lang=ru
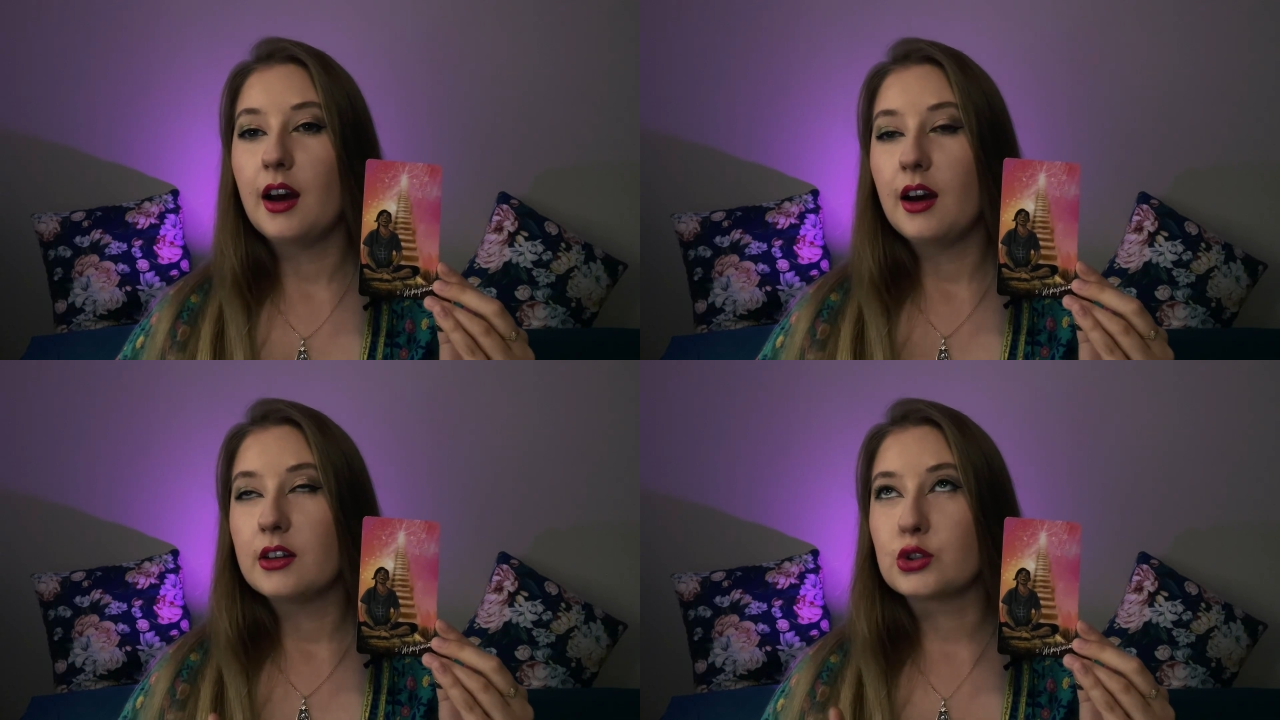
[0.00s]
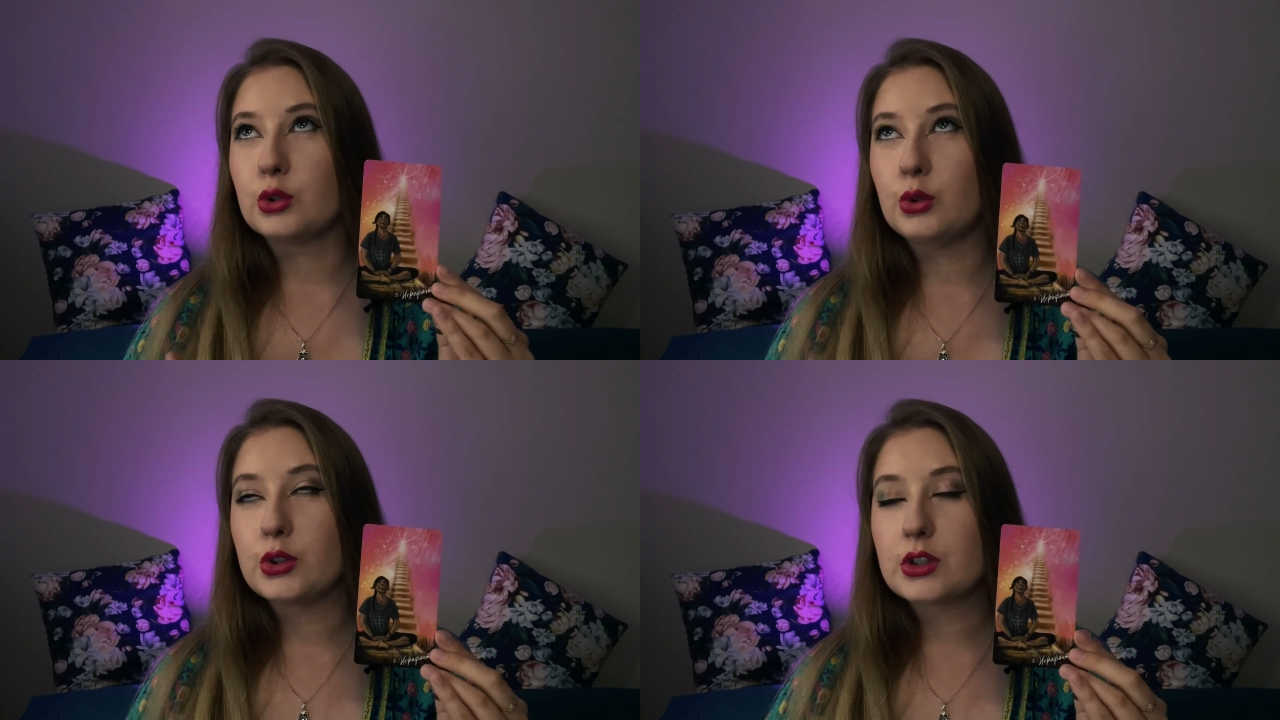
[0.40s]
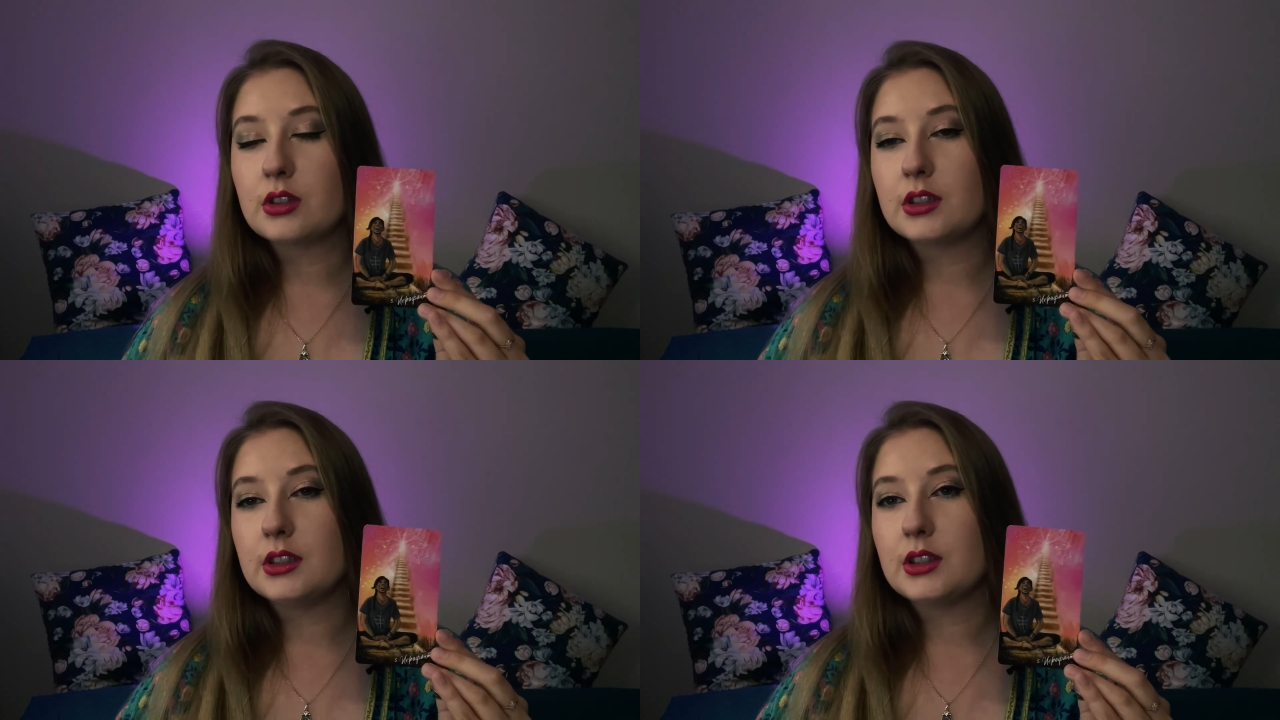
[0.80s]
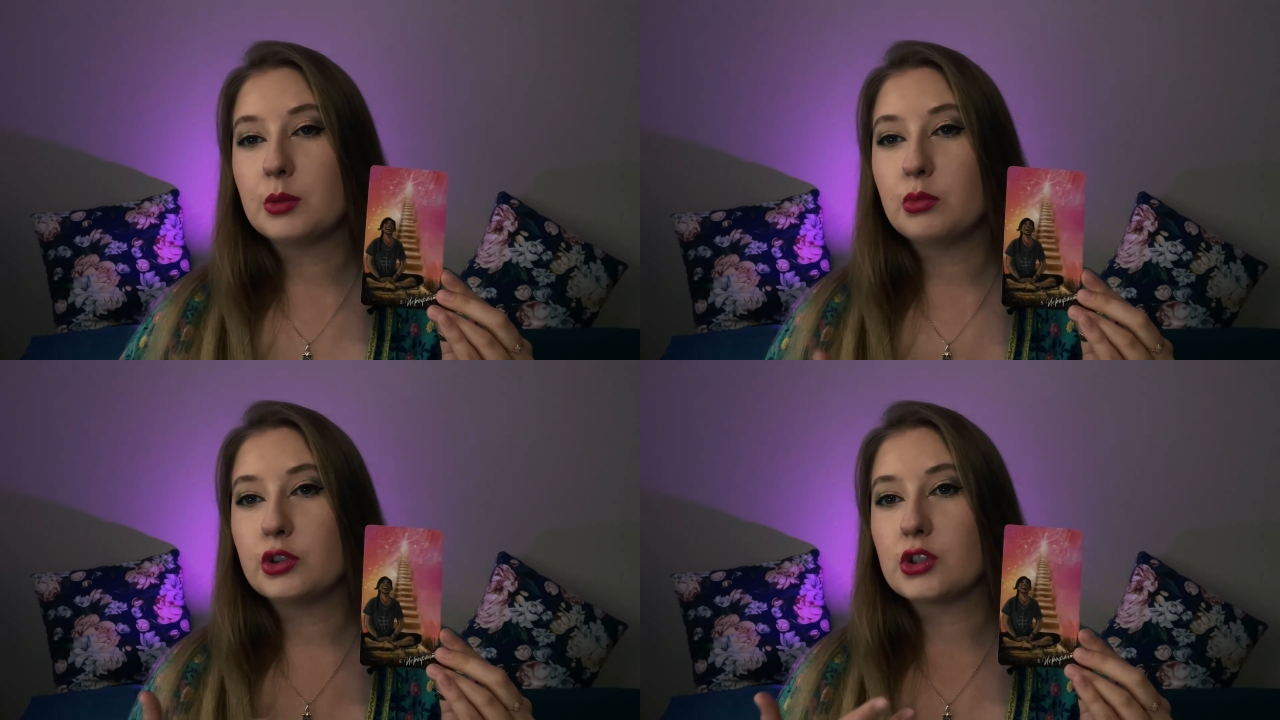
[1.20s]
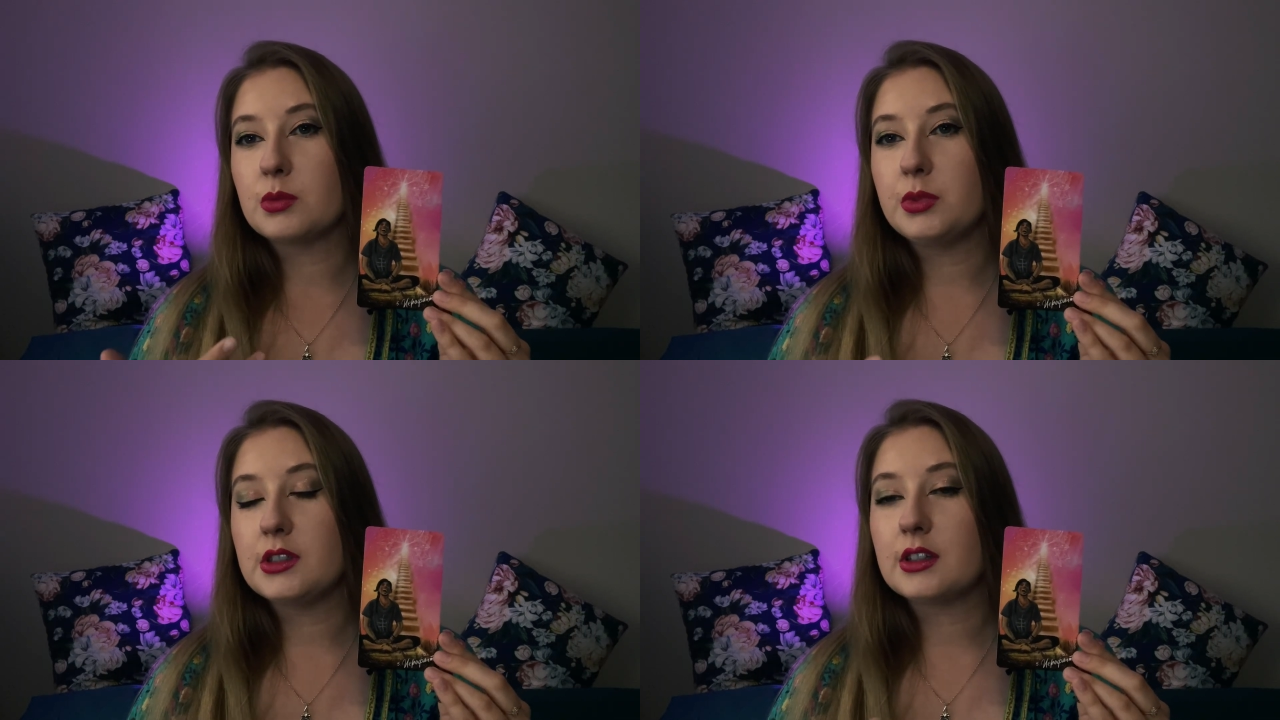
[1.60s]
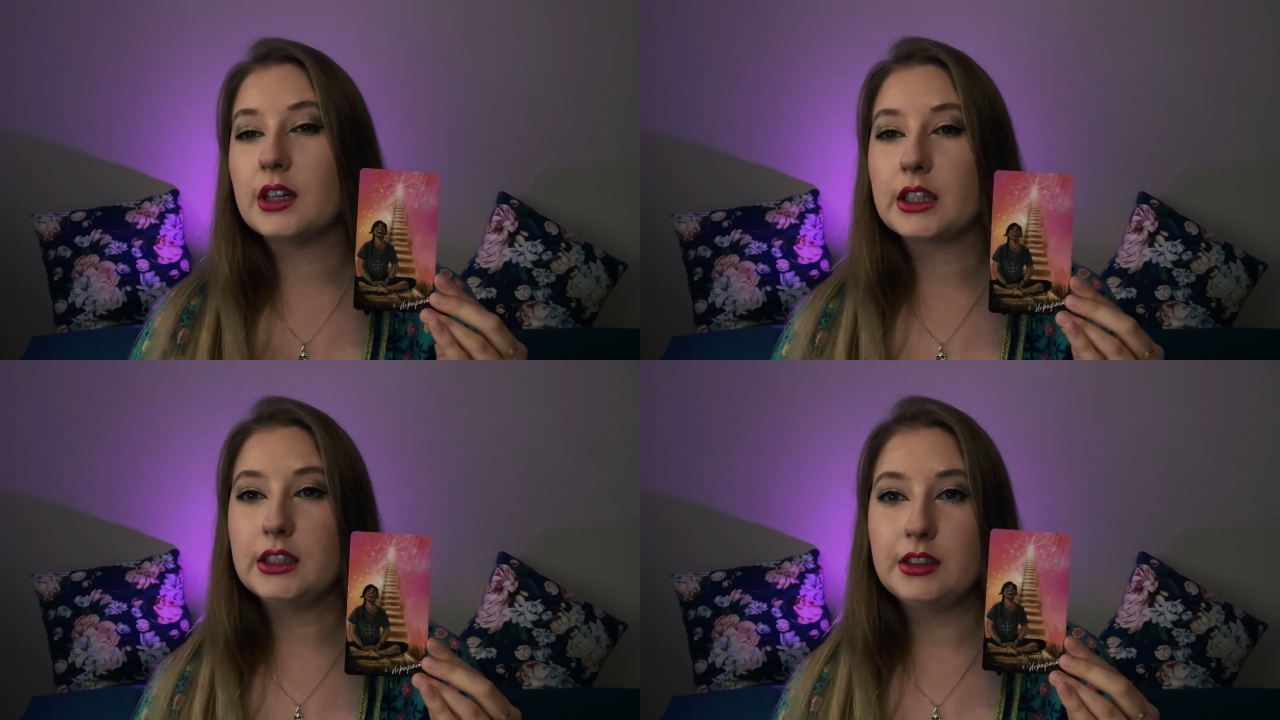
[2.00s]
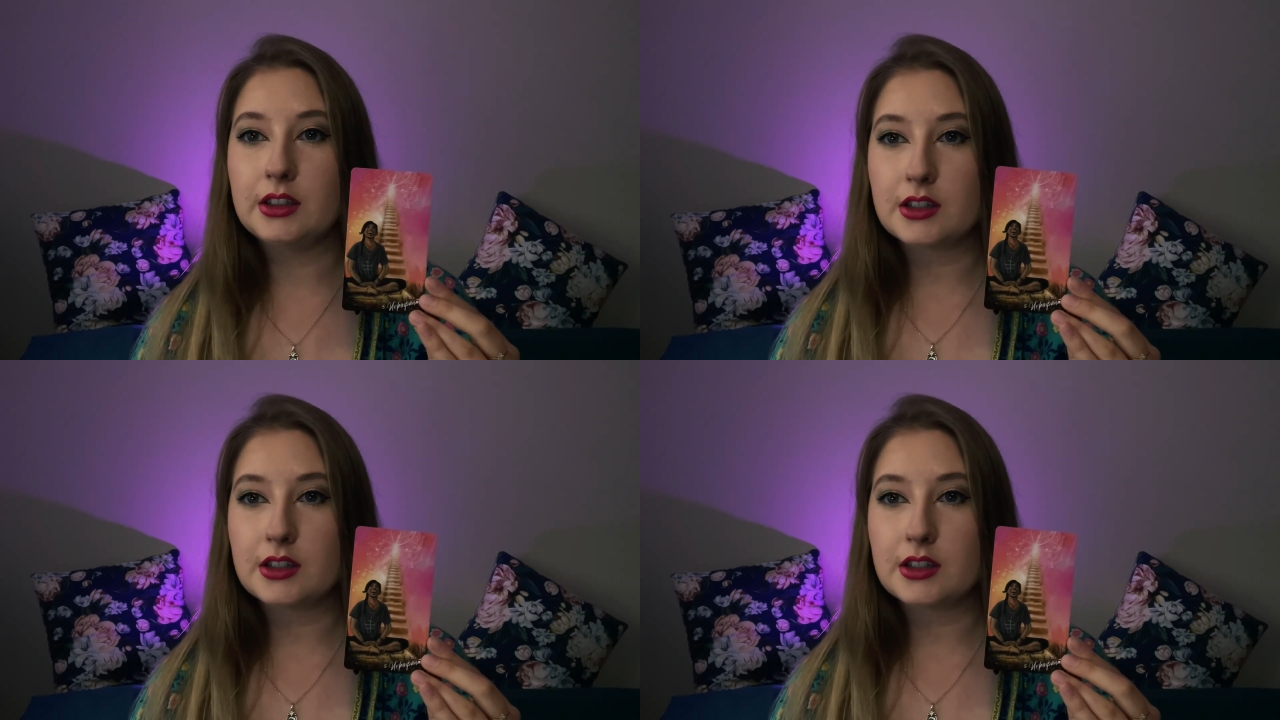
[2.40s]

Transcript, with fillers: с другой стороны, это может быть гордыня